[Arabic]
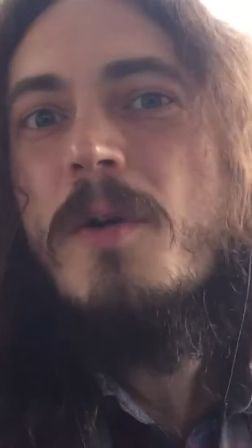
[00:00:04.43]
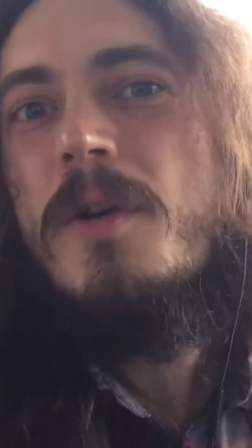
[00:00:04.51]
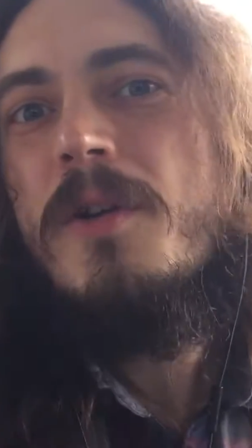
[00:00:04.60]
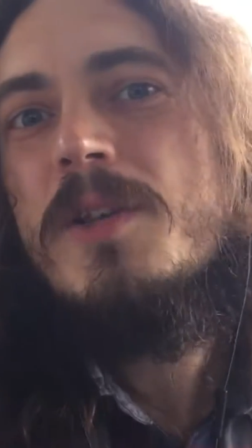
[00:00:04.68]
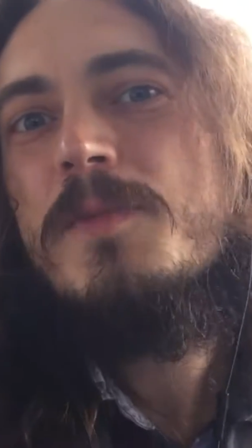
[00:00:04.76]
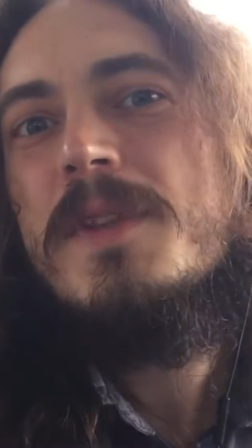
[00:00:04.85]

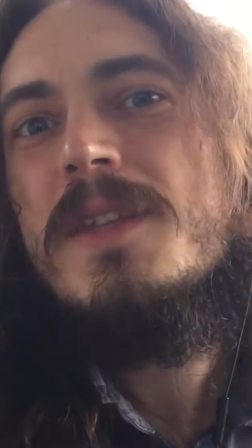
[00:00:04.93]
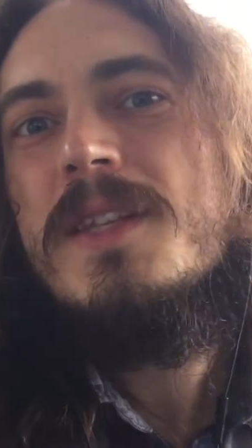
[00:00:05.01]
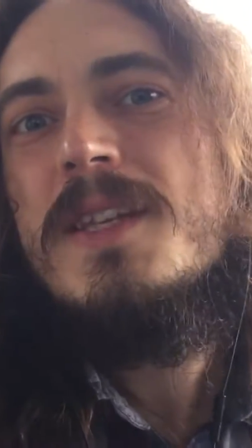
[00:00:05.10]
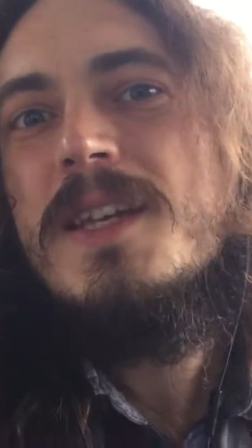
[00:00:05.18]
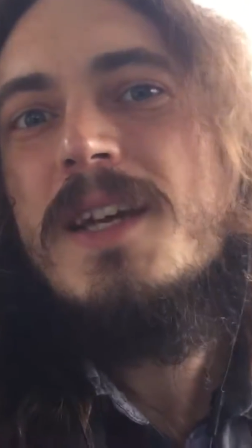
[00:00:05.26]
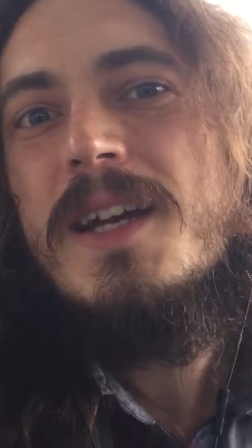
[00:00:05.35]
ريتشموند
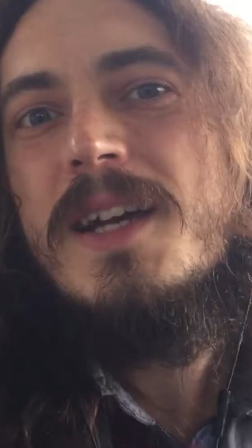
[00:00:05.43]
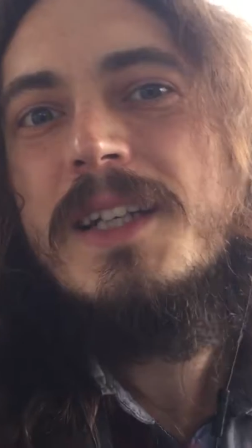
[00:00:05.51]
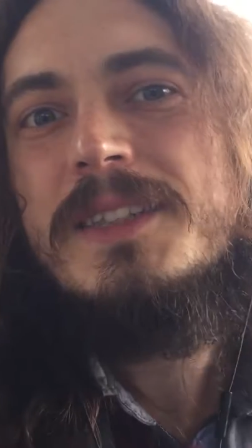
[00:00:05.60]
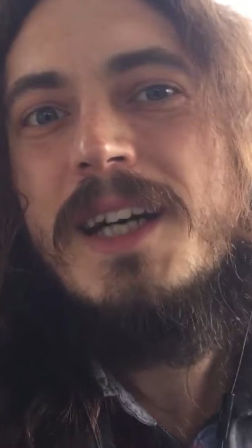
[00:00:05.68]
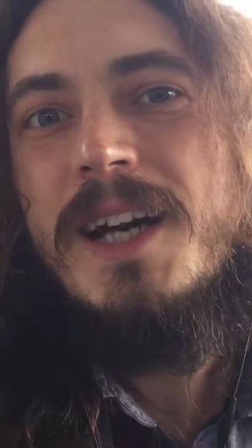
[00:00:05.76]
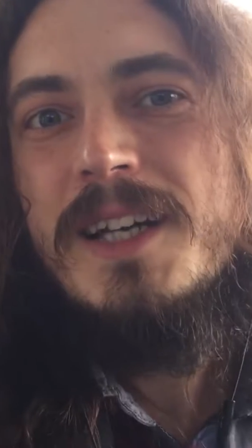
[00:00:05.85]
هي
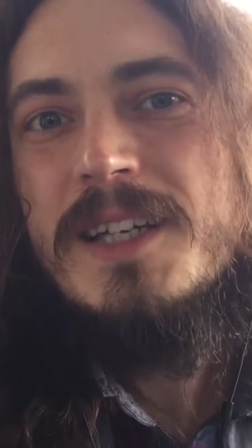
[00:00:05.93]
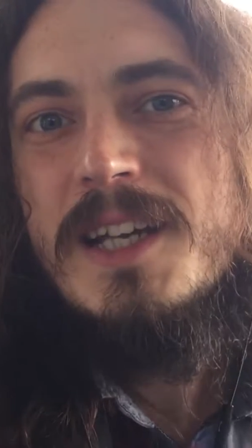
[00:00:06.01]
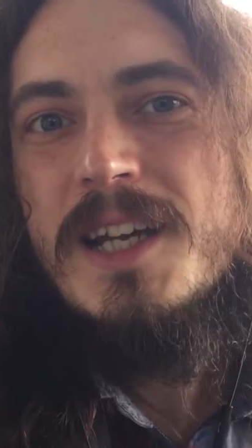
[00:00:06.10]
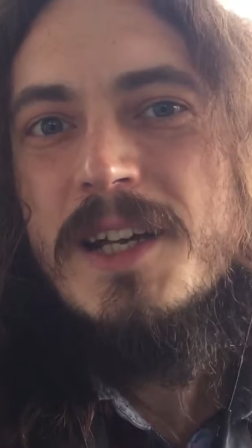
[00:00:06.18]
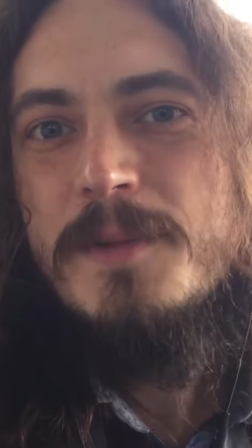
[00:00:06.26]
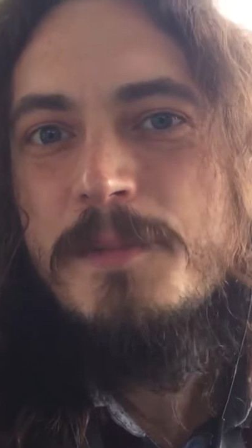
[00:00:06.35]

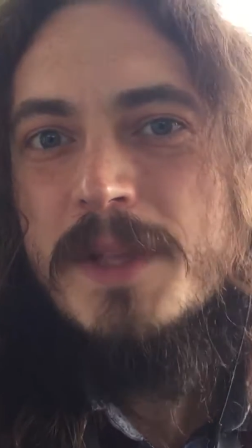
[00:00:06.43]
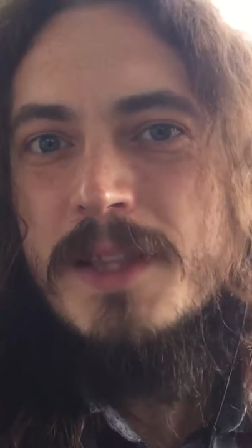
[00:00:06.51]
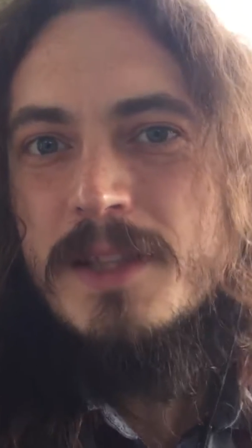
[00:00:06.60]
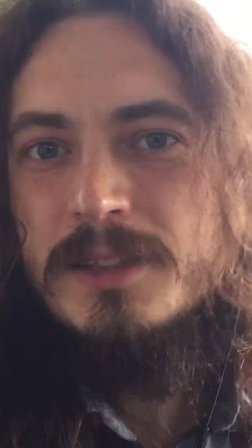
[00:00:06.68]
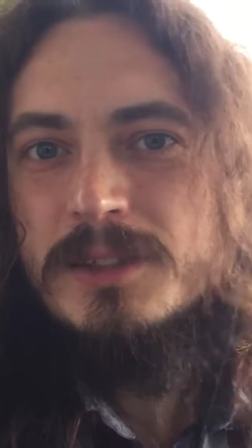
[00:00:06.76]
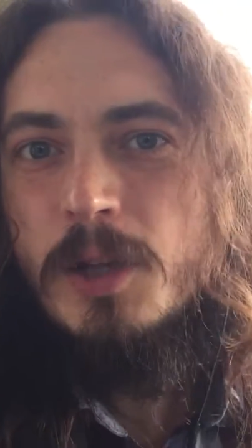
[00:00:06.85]
ضاحية
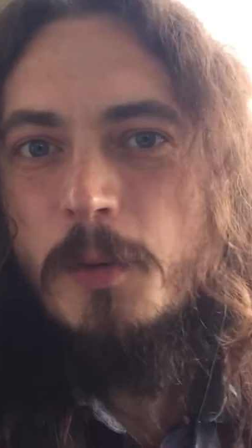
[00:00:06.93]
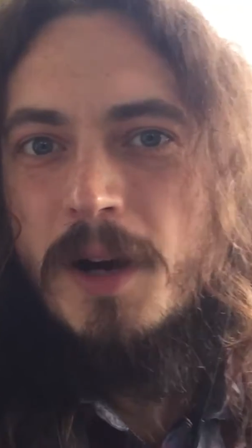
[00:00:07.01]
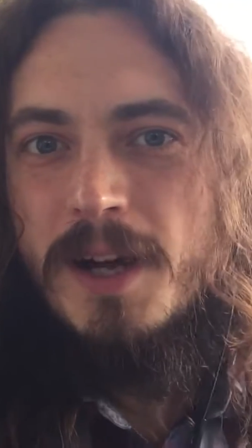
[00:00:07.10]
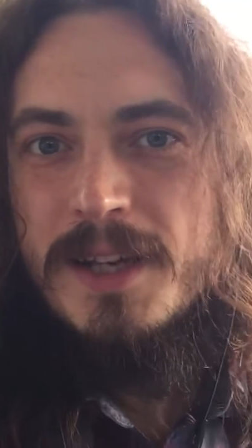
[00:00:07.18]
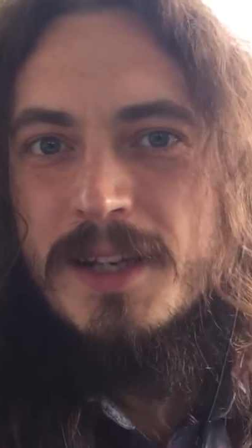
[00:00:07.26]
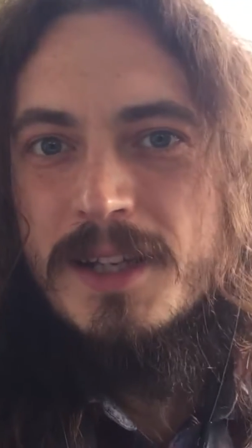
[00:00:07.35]
من
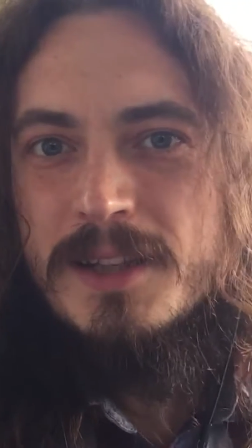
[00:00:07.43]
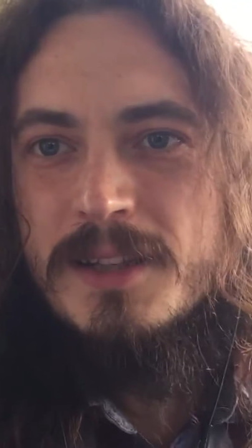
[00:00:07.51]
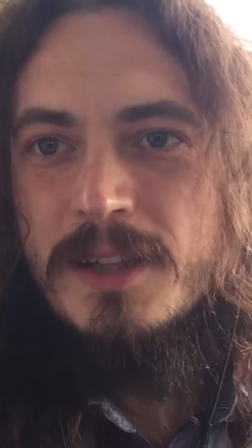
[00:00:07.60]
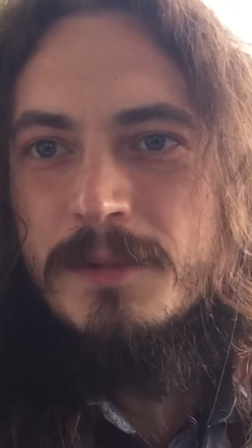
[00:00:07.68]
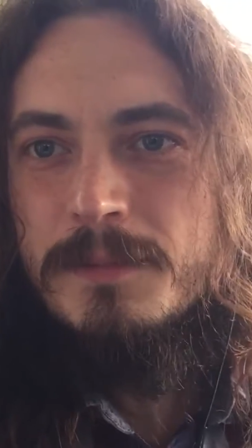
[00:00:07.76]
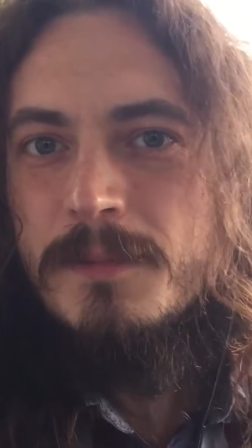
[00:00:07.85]
ضواحي
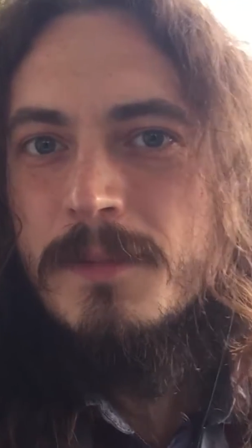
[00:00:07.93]
لندن